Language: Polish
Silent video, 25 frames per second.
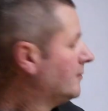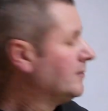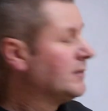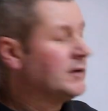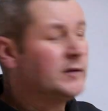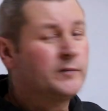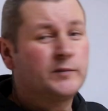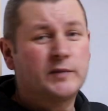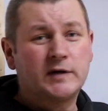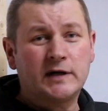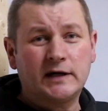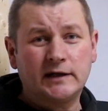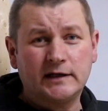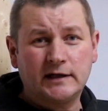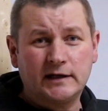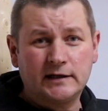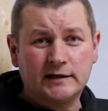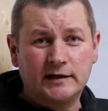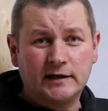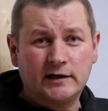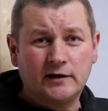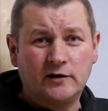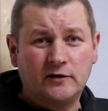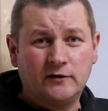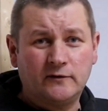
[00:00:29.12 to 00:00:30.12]
membrana
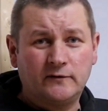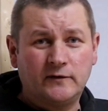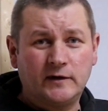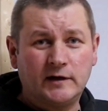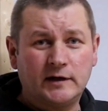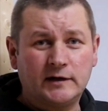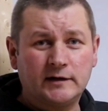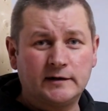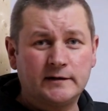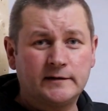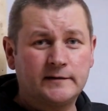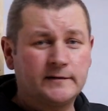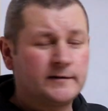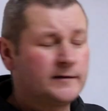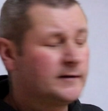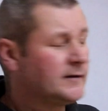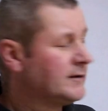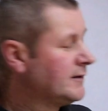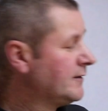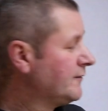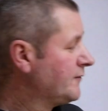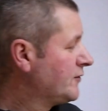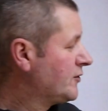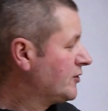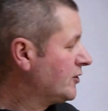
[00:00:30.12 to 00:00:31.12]
dachowa,
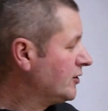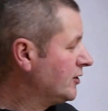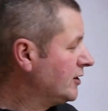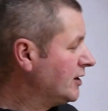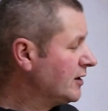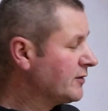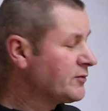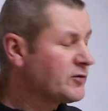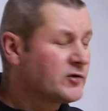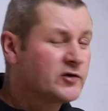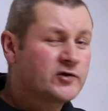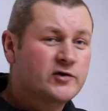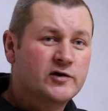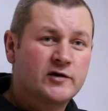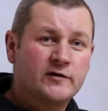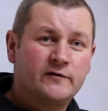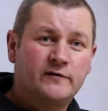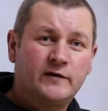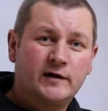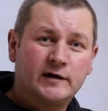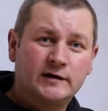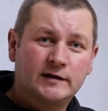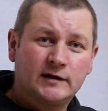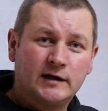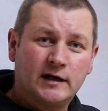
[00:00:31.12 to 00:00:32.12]
w środek przyjdzie
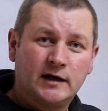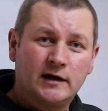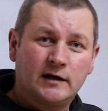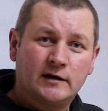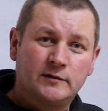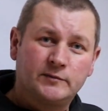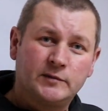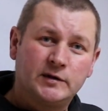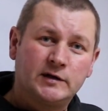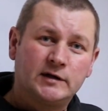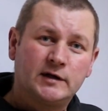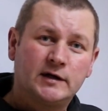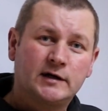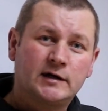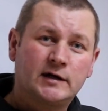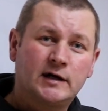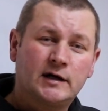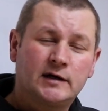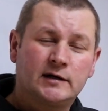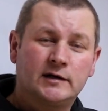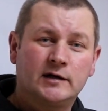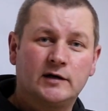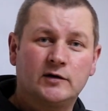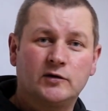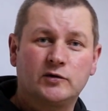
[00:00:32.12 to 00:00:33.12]
wata
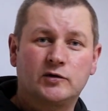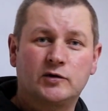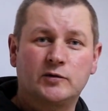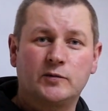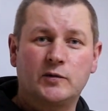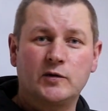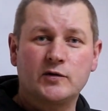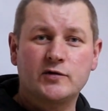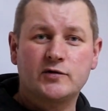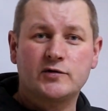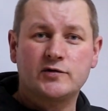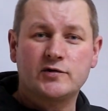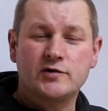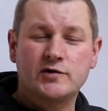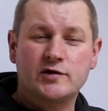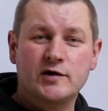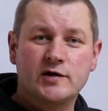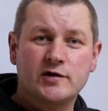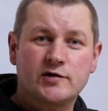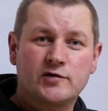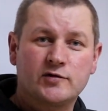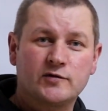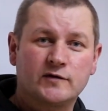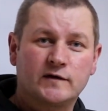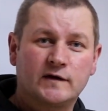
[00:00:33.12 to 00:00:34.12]
mineralna o grubości
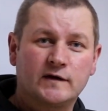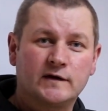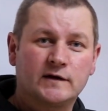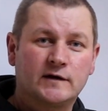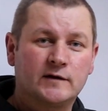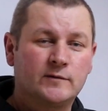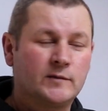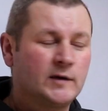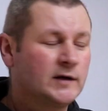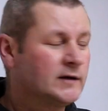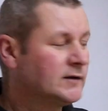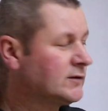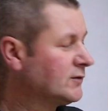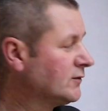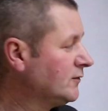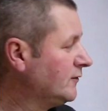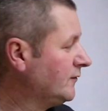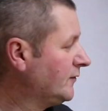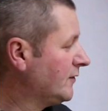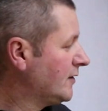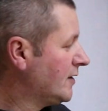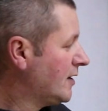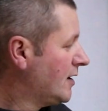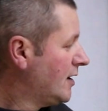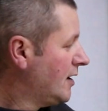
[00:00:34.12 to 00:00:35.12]
10 cm,
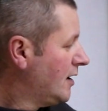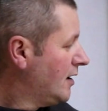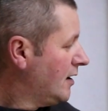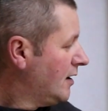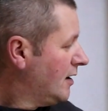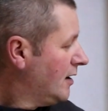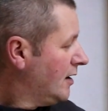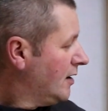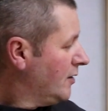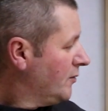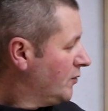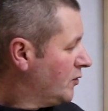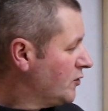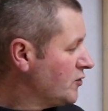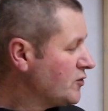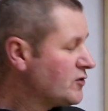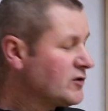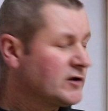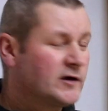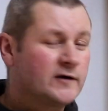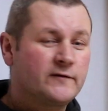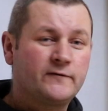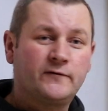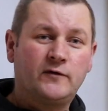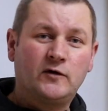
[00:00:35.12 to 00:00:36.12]

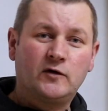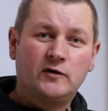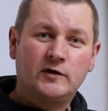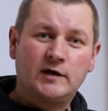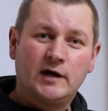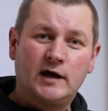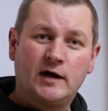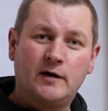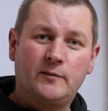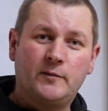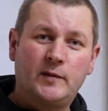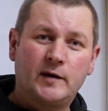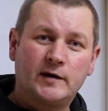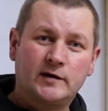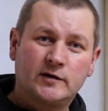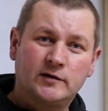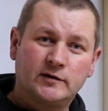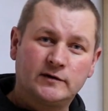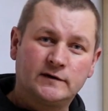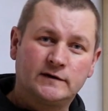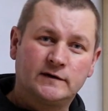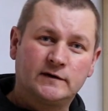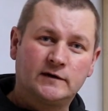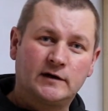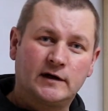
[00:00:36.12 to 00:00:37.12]
później folia
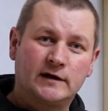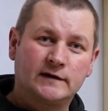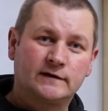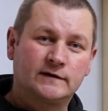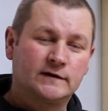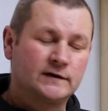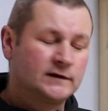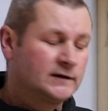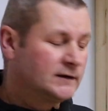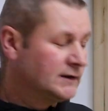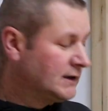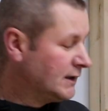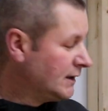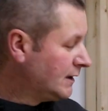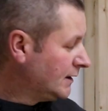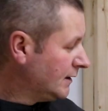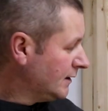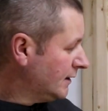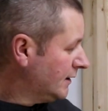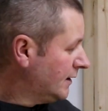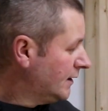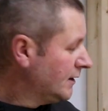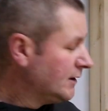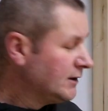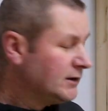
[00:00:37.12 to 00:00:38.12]
paroizolacyjna
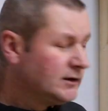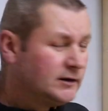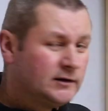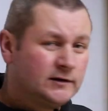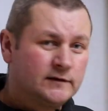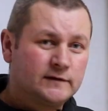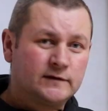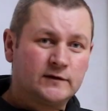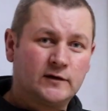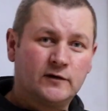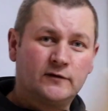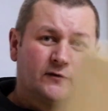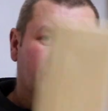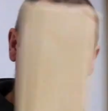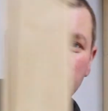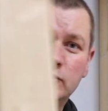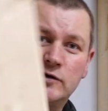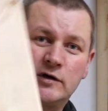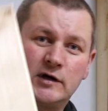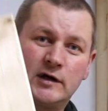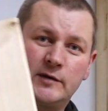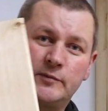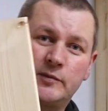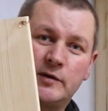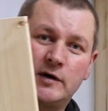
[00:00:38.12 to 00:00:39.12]
i znowu
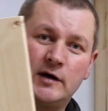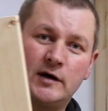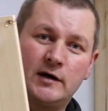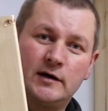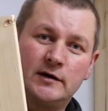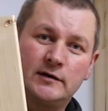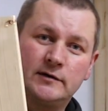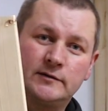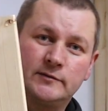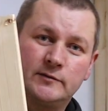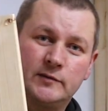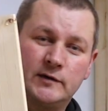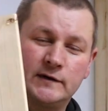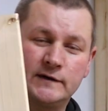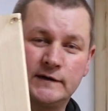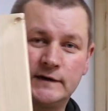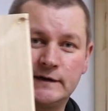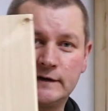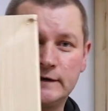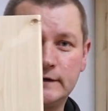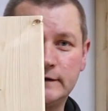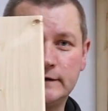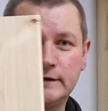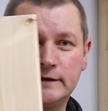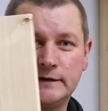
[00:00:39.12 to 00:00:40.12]
klepka
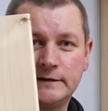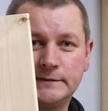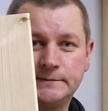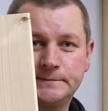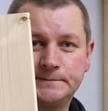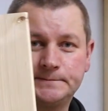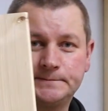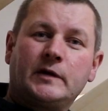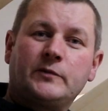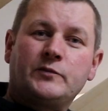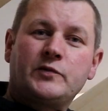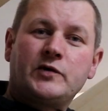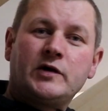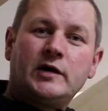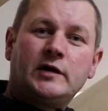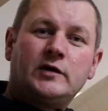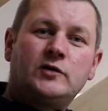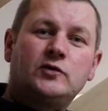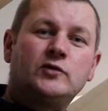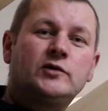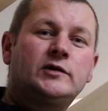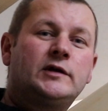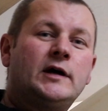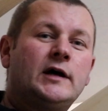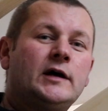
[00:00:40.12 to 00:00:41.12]
wazeryjna.
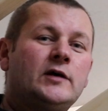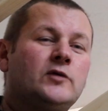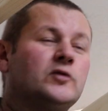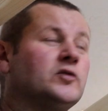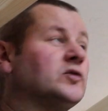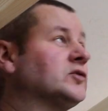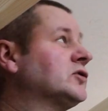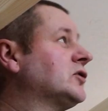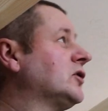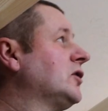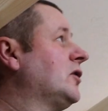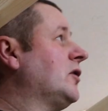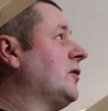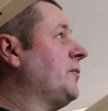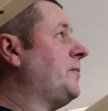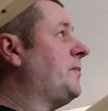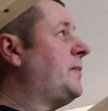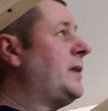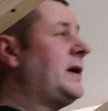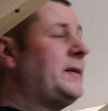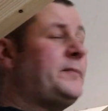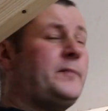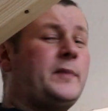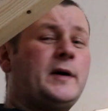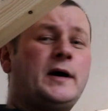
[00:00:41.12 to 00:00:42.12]
Przekrój dachu to
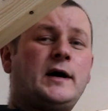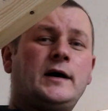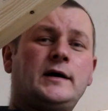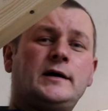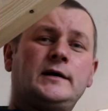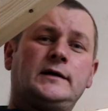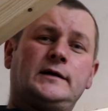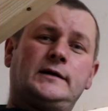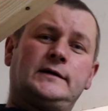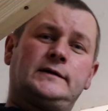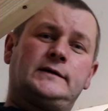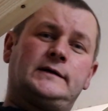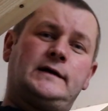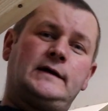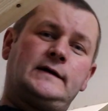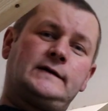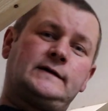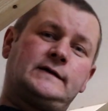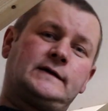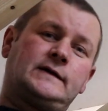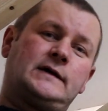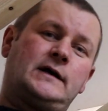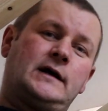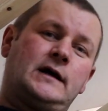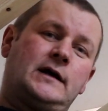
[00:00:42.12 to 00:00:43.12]
papa,
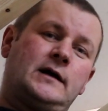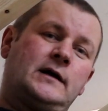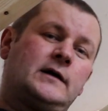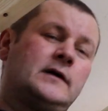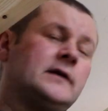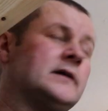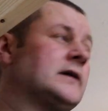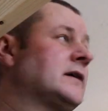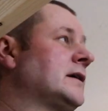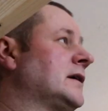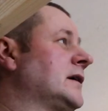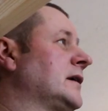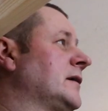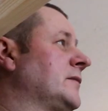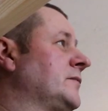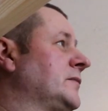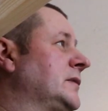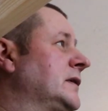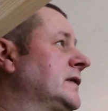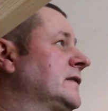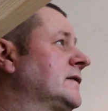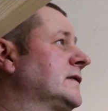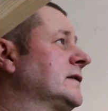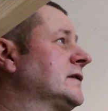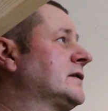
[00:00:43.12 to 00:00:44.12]
deska,
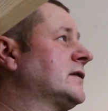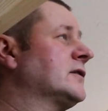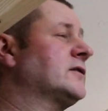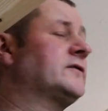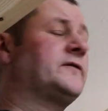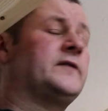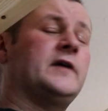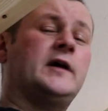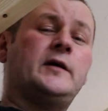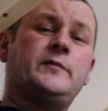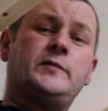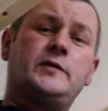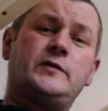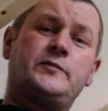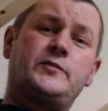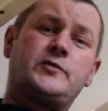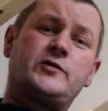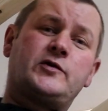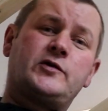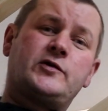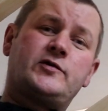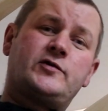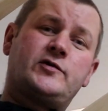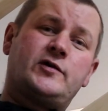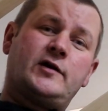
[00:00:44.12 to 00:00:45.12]
między krokwiami
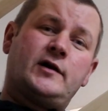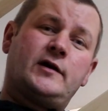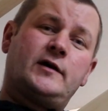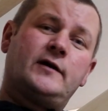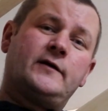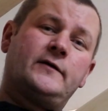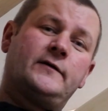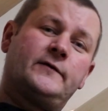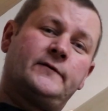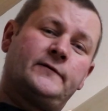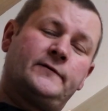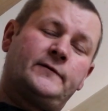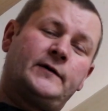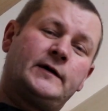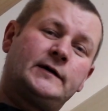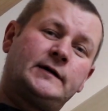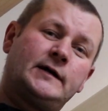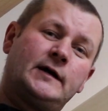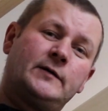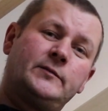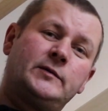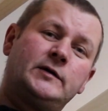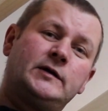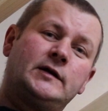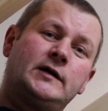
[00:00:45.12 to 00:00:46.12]
przyjdzie
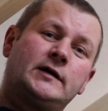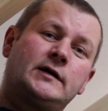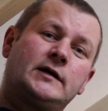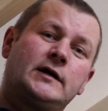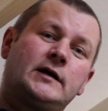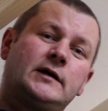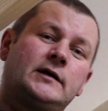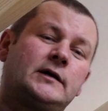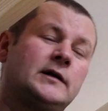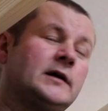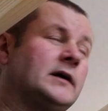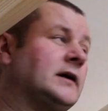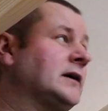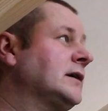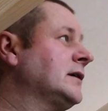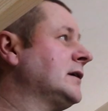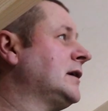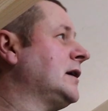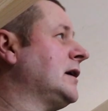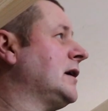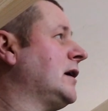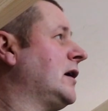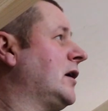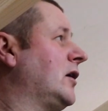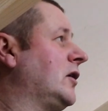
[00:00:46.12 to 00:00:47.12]
wata mineralna,
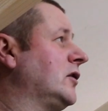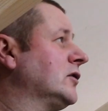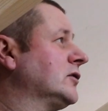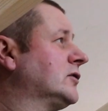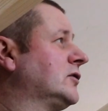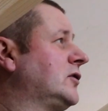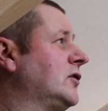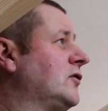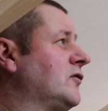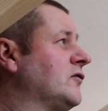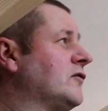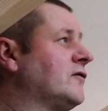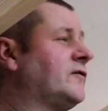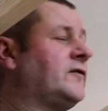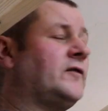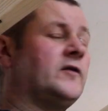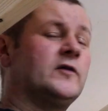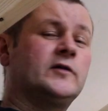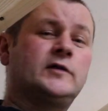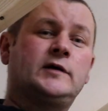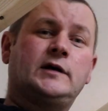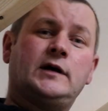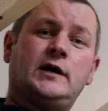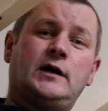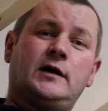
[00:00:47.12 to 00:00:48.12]
od dołu
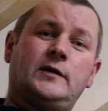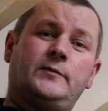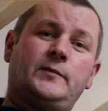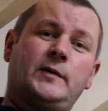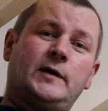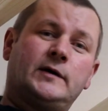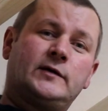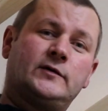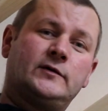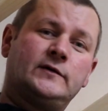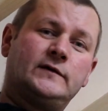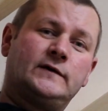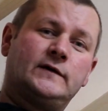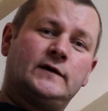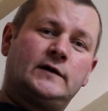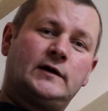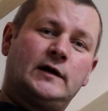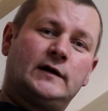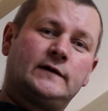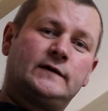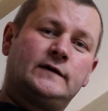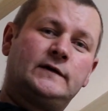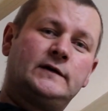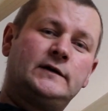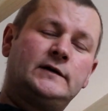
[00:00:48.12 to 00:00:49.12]
folia
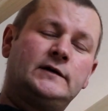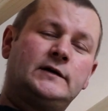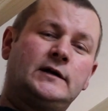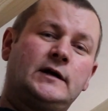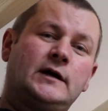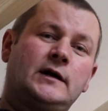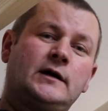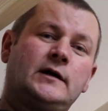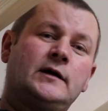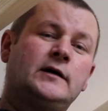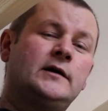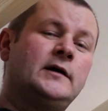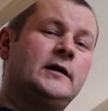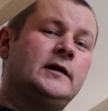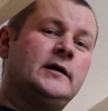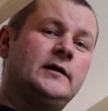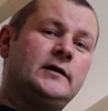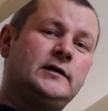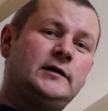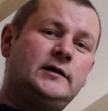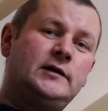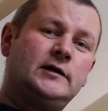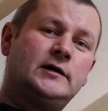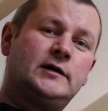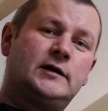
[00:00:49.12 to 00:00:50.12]
paroizolacyjna
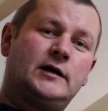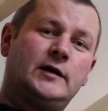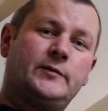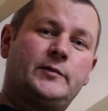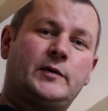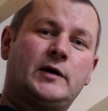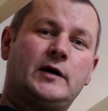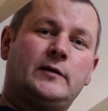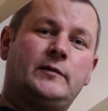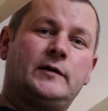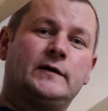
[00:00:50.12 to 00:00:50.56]
i klepka